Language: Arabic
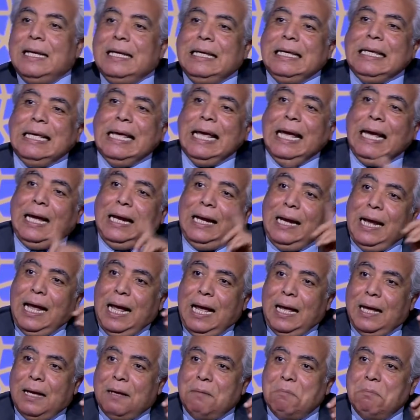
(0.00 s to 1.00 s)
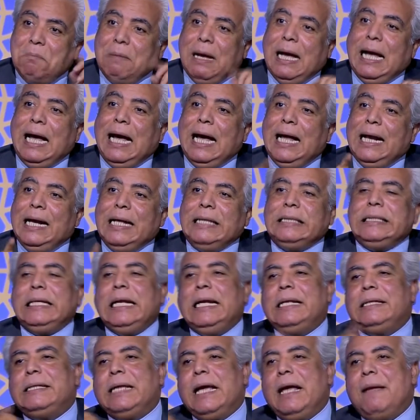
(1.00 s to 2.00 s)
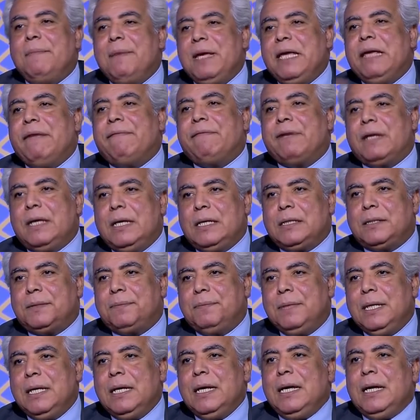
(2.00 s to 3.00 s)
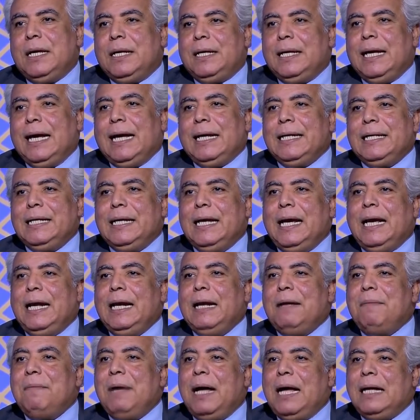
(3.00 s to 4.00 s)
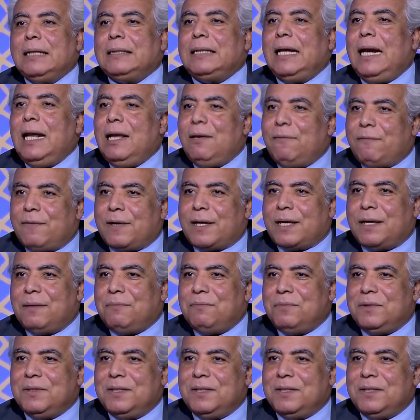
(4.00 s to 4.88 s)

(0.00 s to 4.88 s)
يعلى مع حالات التهابيه في الجسم مم. يعني إمم. يعلى مع تليف الكبد